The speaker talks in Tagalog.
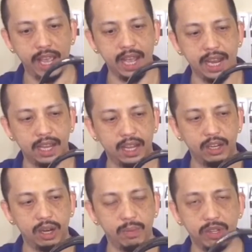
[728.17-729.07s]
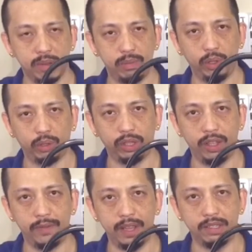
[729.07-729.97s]
Kaya lang, ano naman siya, Bluetooth
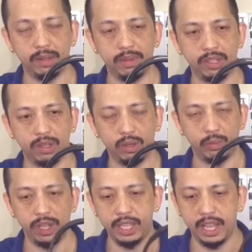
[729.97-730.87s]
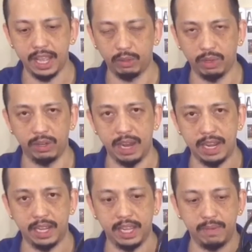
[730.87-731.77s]
device naman siya. So, pwede kahit kung wala
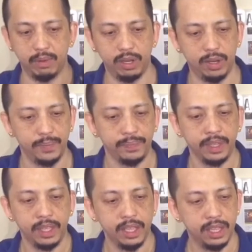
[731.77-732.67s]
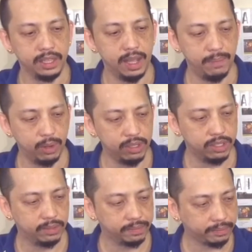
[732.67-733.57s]
ng cable.
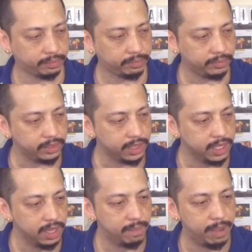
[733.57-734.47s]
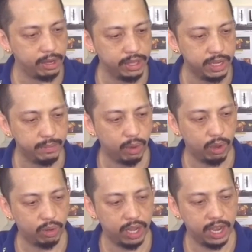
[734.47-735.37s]
Tapos, meron din po
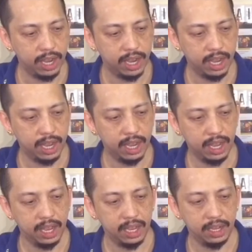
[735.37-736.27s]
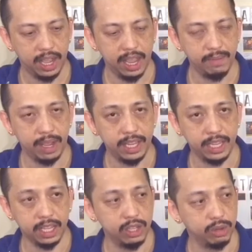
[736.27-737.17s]
akong, uh, ayan,
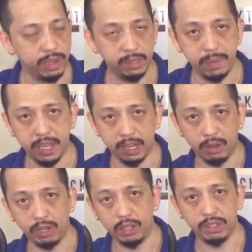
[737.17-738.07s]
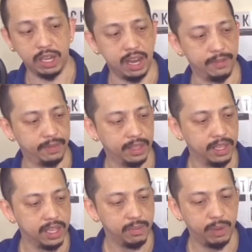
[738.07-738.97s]
makikita nyo, may speaker ako dito sa left.
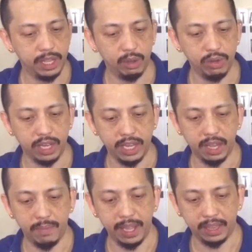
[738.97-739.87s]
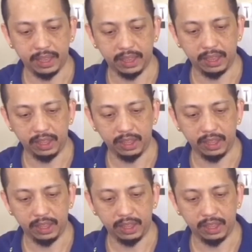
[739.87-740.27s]
Pwede ko siyang ikabit.